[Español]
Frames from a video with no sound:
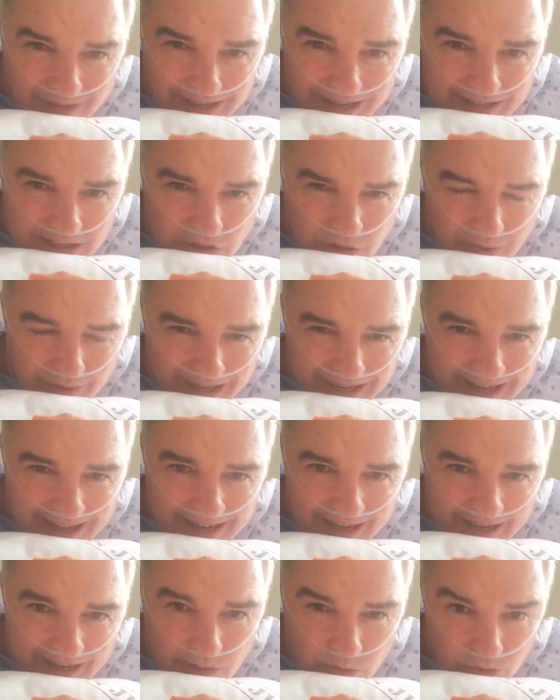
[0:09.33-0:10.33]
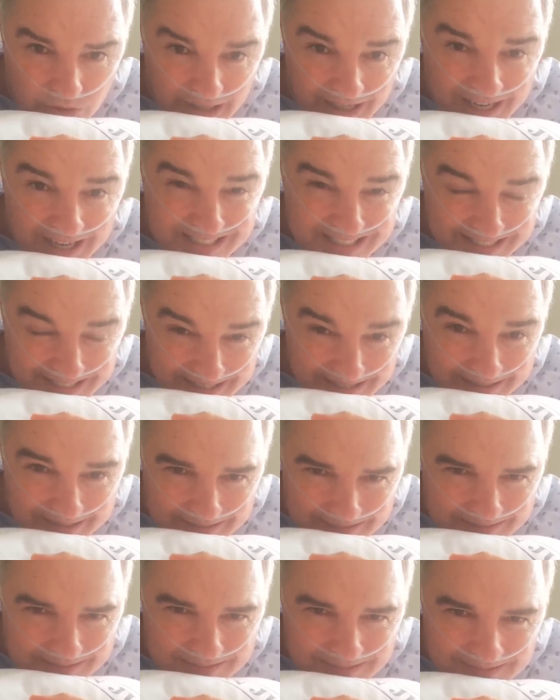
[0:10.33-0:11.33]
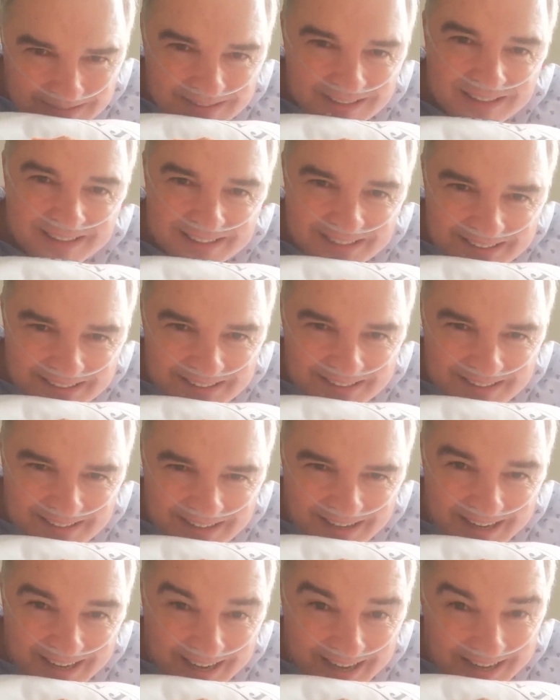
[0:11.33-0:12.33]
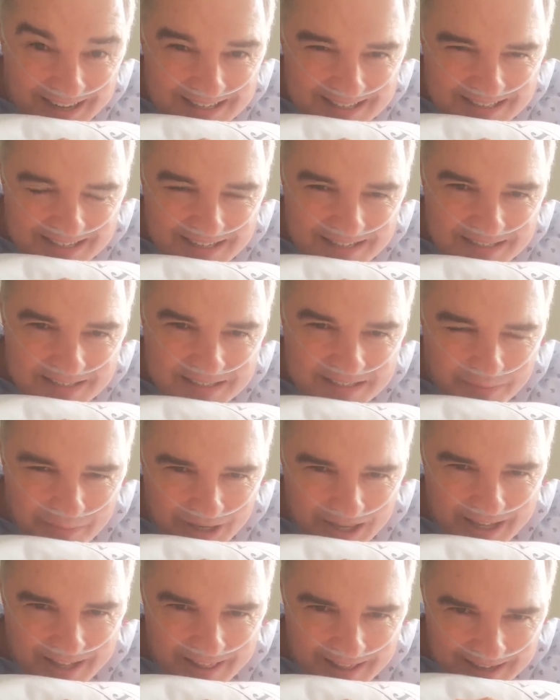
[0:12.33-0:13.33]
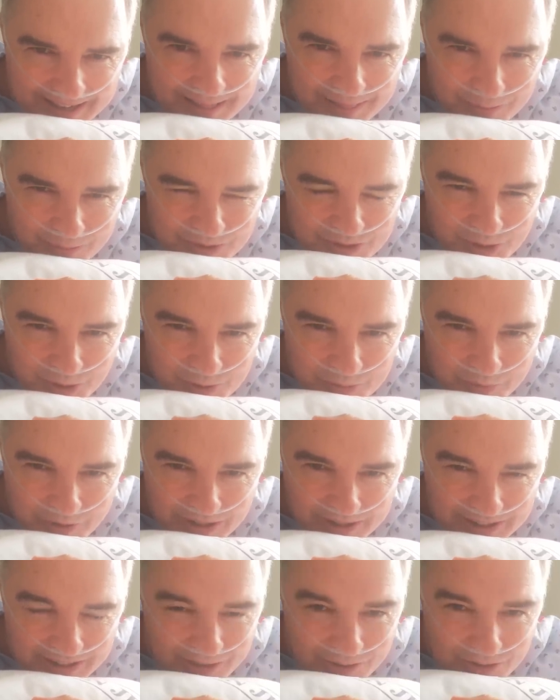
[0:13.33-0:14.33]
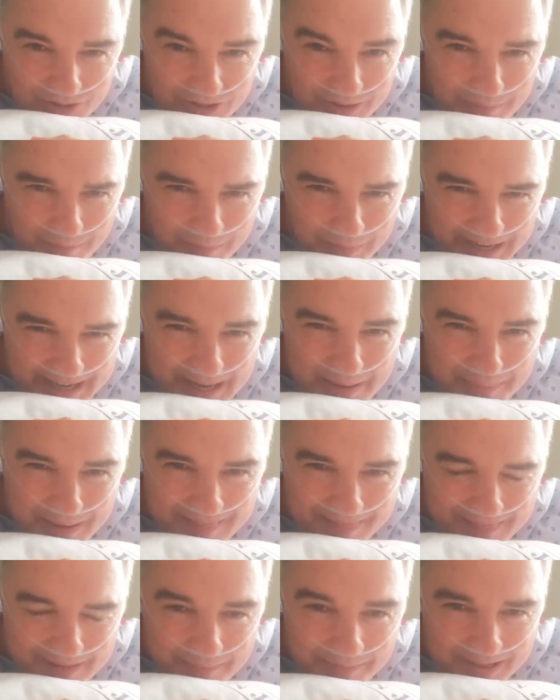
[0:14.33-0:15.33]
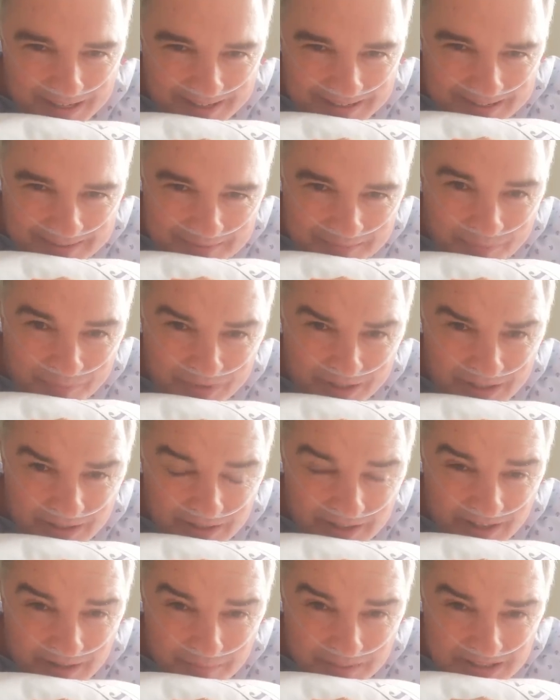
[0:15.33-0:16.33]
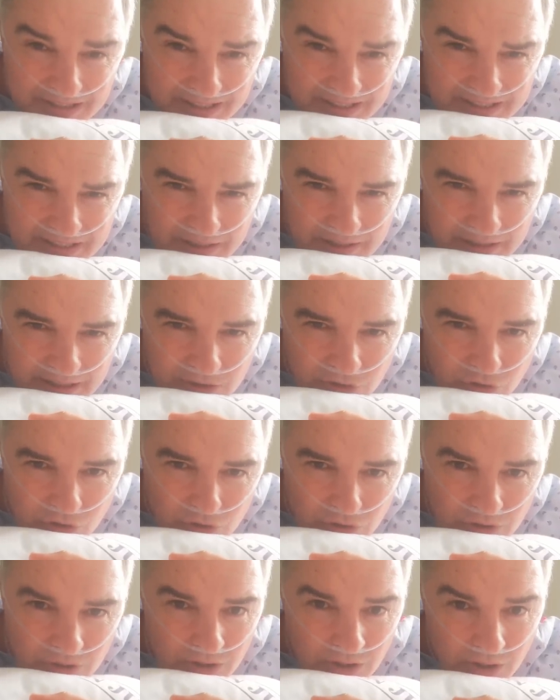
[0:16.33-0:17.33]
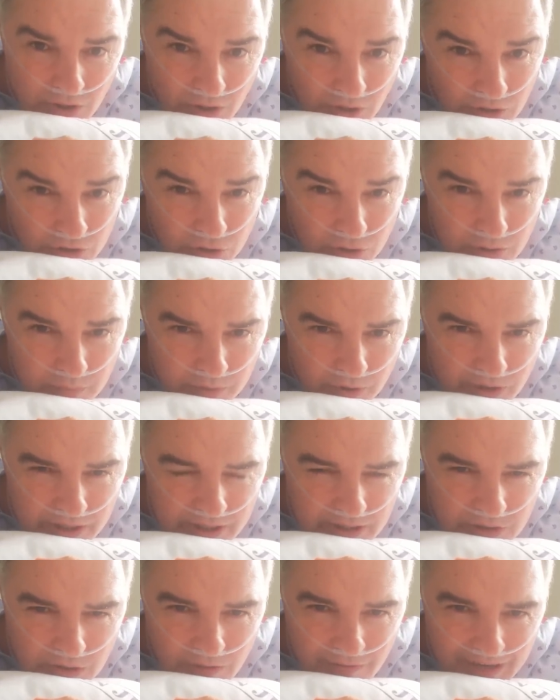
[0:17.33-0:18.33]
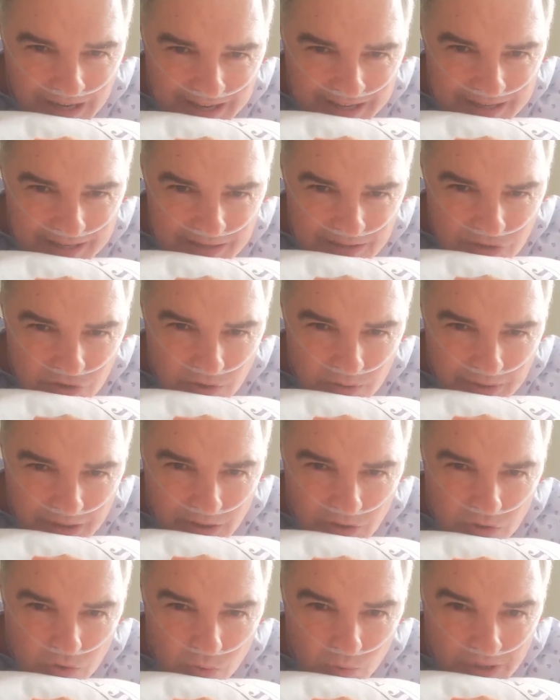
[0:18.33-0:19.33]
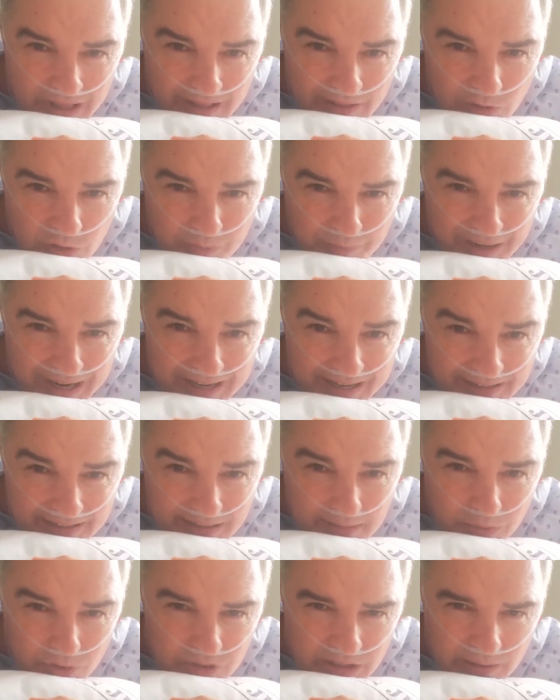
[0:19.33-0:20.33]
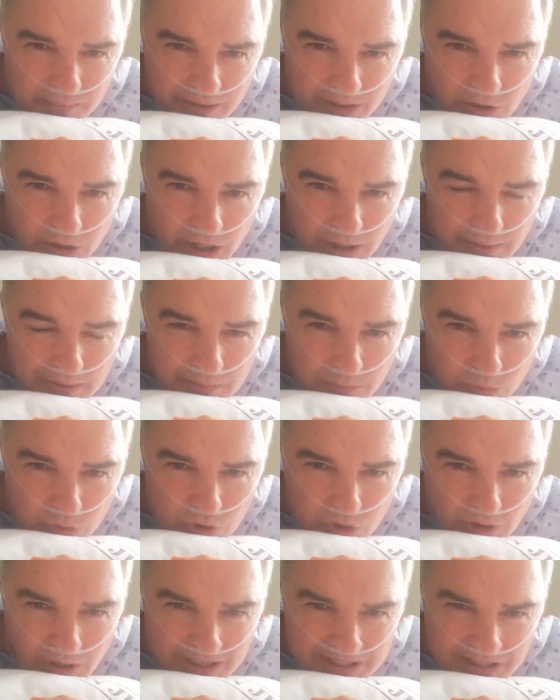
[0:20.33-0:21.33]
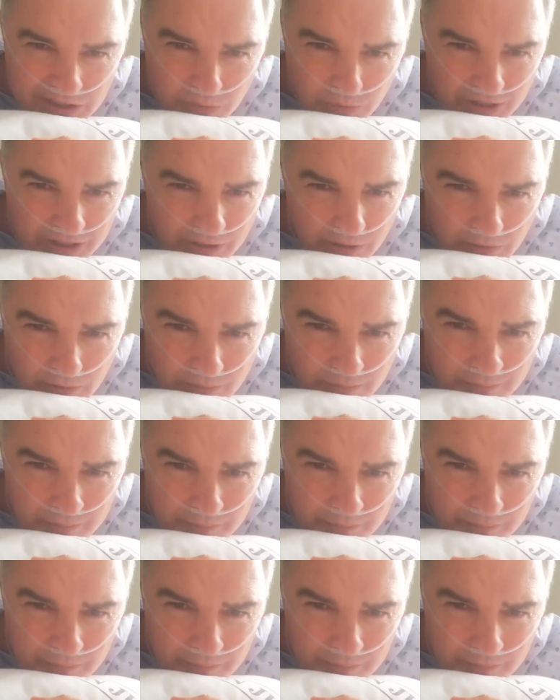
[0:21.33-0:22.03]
de ley sobre la eutanasia. Qué sensibilidad nuestros políticos en plena pandemia. Y además rechazando otro proyecto de ley sobre los cuidados paliativos que mejoraban mucho la situación.